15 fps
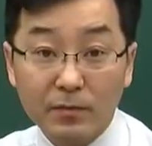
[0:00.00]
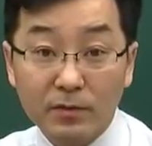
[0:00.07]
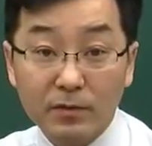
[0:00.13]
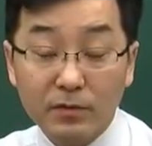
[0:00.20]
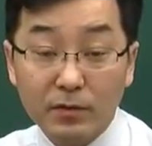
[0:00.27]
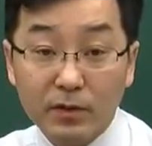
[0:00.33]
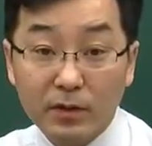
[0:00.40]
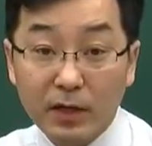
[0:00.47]

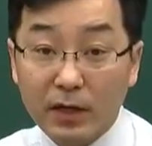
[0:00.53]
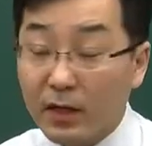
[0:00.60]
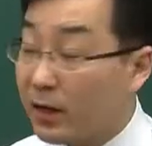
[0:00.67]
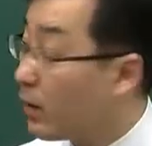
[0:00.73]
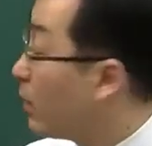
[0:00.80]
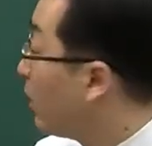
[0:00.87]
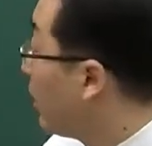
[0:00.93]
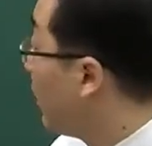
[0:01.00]
무슨
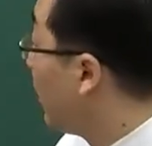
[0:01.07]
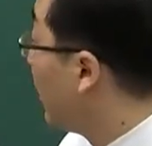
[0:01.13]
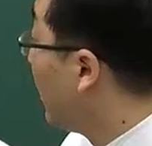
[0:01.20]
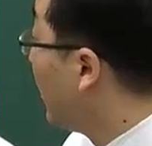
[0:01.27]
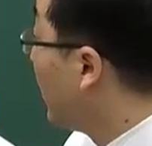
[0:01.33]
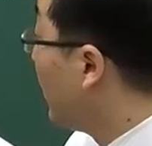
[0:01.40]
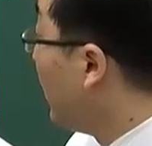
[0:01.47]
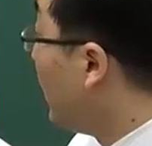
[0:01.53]
소리냐?
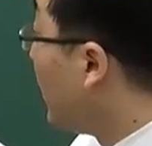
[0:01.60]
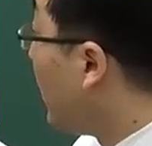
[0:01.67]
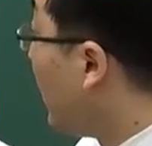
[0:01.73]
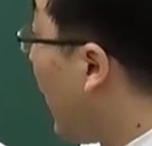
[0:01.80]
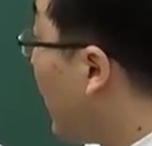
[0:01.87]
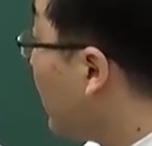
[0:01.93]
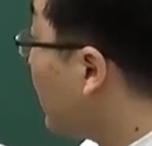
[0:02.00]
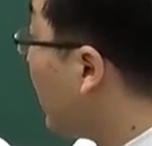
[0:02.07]
이게
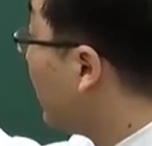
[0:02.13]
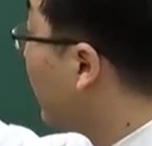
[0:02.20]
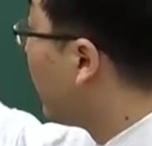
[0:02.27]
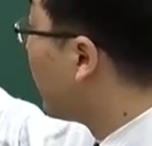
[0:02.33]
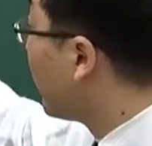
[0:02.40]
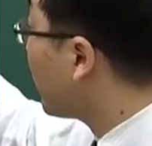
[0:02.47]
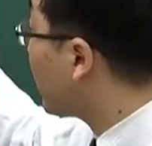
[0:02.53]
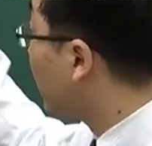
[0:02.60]
항상
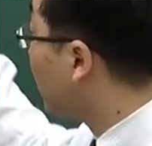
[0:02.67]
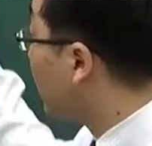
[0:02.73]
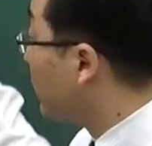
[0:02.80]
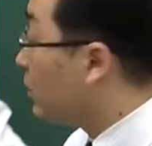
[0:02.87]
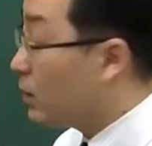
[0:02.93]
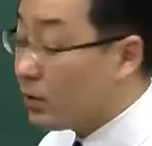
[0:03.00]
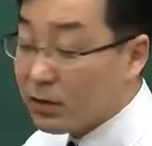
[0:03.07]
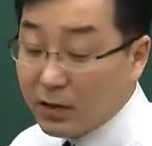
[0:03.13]
뭘로
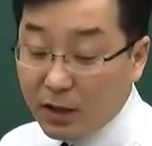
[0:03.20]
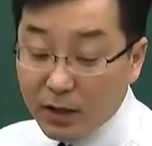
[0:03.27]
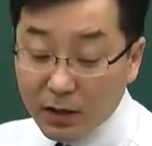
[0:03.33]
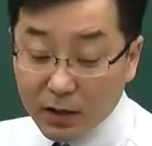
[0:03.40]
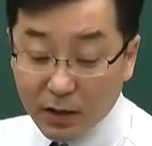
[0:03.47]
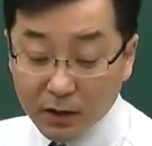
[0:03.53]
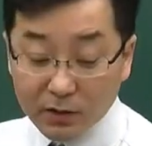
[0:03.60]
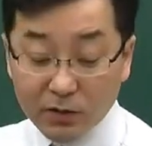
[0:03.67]

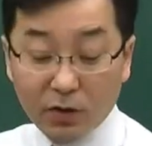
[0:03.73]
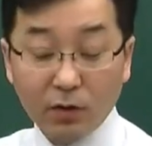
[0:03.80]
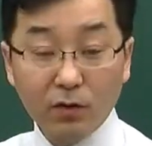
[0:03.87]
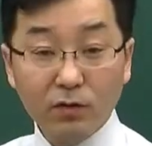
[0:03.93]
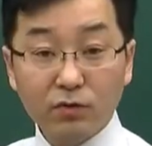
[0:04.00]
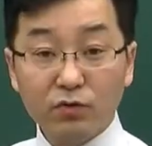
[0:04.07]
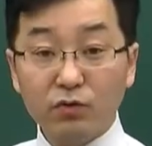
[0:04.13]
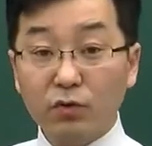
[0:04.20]
떨어지더라?
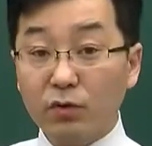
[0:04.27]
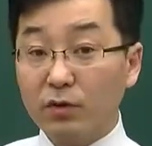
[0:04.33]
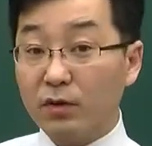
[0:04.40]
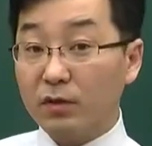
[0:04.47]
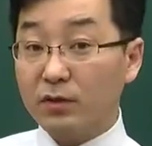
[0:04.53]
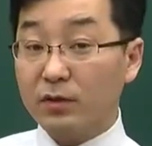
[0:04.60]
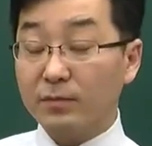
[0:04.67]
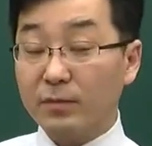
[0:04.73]
정수로
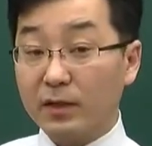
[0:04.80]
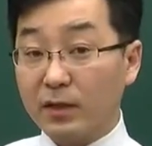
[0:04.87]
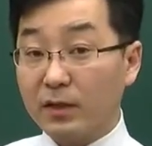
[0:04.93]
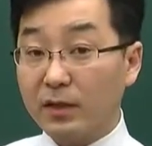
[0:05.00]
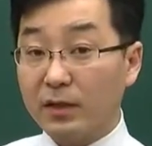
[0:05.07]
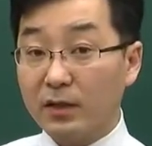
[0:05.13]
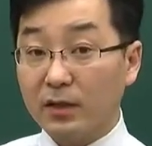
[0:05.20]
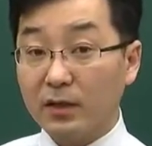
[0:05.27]

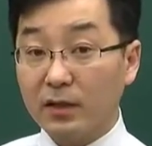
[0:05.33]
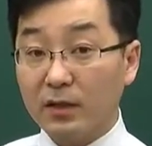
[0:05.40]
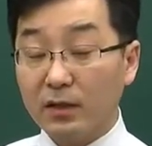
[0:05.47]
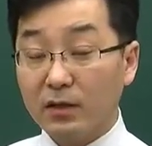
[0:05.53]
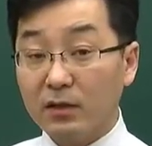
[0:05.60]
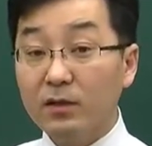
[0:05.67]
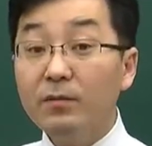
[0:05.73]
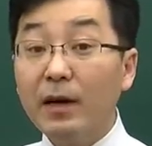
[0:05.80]
떨어집니다.
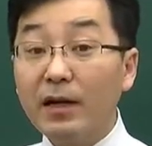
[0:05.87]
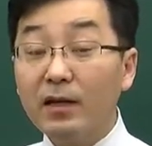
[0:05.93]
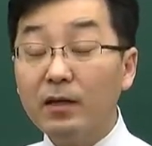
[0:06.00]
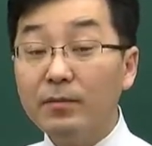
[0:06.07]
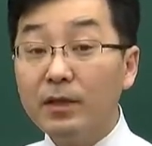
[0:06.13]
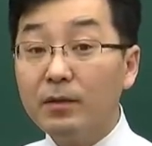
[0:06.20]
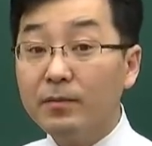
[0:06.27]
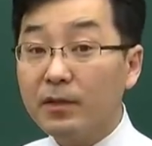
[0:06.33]
그 말의
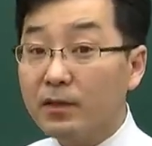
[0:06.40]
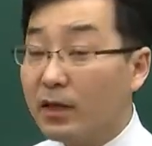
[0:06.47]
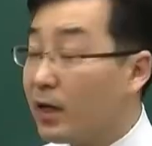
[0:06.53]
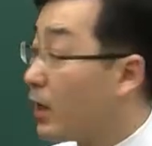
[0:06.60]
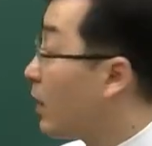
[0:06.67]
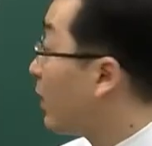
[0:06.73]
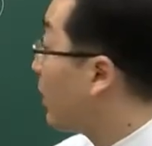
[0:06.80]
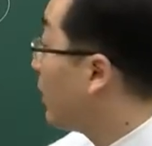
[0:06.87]
의미는
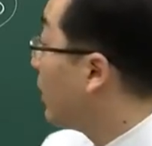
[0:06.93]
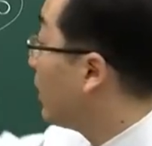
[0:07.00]
뭐냐?